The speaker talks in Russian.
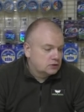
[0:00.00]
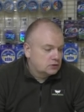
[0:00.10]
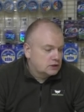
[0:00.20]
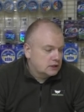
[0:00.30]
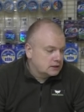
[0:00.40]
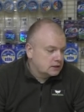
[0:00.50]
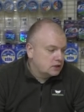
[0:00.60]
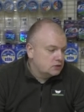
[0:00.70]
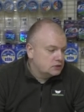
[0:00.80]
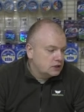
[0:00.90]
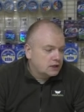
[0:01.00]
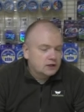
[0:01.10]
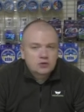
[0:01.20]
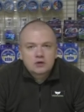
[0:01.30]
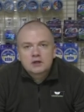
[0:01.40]
То есть я знаю людей,
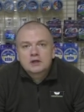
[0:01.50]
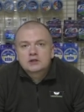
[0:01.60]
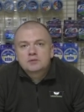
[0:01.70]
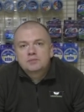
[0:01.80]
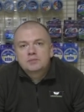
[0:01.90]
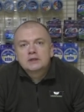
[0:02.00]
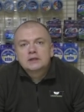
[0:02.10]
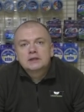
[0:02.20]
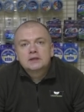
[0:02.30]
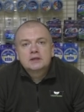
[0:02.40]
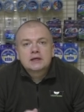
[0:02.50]
которые даже э,